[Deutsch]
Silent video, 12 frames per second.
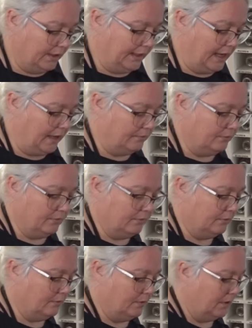Ja,
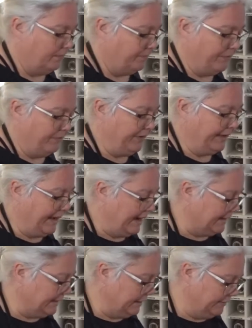
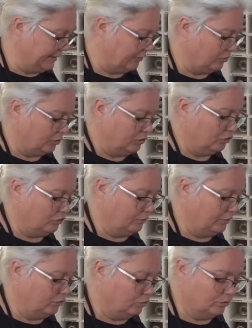vegan kriegen wir das heute
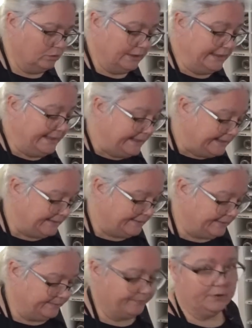sowieso
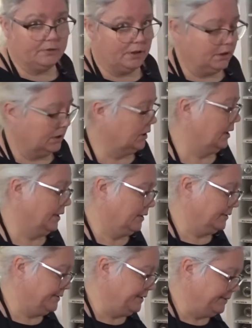nicht. Das kann ich
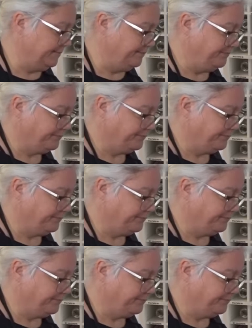garantieren.